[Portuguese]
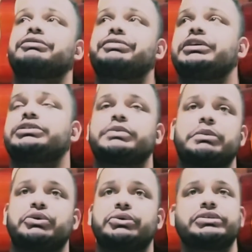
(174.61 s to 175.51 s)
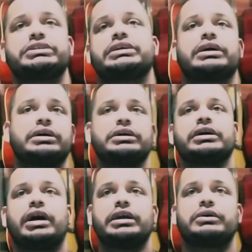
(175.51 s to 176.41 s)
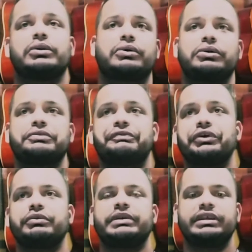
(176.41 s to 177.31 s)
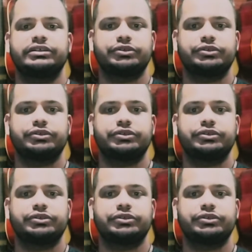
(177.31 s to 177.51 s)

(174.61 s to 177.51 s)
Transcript: fiz uma música, aí colocou no filme.